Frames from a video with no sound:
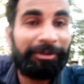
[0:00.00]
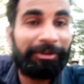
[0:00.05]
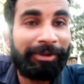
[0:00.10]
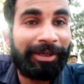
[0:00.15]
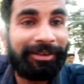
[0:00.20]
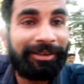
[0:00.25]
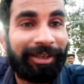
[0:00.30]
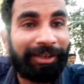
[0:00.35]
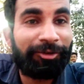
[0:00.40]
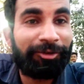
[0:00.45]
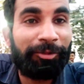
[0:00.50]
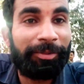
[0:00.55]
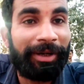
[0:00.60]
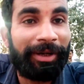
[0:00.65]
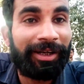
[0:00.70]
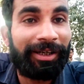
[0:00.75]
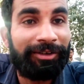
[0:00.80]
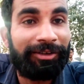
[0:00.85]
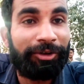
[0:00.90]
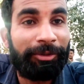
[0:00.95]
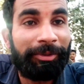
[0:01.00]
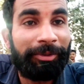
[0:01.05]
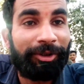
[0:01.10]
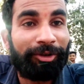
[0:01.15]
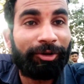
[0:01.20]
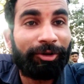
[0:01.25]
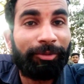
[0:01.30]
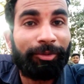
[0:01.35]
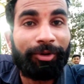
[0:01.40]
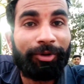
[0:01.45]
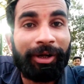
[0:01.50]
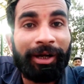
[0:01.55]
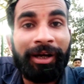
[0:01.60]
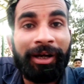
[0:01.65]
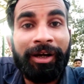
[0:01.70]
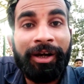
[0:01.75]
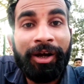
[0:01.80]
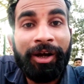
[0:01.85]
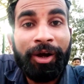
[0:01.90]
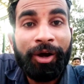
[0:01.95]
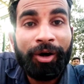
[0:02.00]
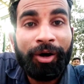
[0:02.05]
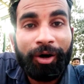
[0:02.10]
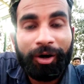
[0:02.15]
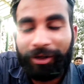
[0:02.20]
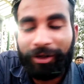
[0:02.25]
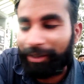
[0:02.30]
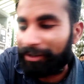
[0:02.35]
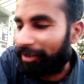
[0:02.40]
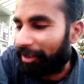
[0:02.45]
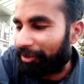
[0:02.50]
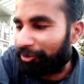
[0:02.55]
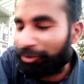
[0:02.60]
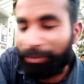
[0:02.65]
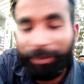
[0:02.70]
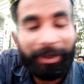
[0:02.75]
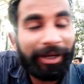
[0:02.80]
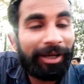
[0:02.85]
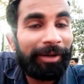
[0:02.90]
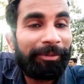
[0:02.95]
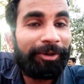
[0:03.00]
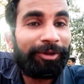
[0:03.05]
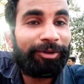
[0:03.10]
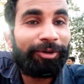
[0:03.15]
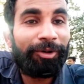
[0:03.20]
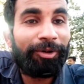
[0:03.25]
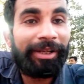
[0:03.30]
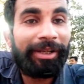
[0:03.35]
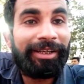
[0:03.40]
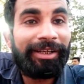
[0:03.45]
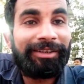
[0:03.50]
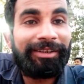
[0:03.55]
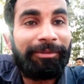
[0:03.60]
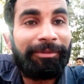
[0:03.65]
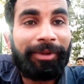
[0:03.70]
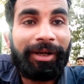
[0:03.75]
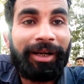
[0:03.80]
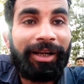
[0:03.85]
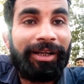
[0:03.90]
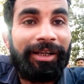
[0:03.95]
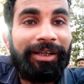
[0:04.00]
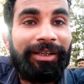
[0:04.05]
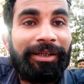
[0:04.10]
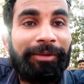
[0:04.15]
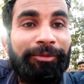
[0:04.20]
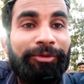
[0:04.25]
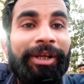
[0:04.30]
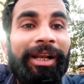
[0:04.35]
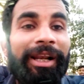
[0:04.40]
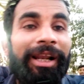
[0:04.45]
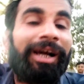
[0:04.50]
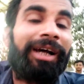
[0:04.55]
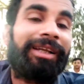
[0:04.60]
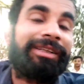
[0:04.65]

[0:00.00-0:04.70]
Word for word: बात कि मैंने दस रुपए का इनसे पेट्रोल बोला और ये दस रुपए का पेट्रोल देने से मना नहीं किया मुझे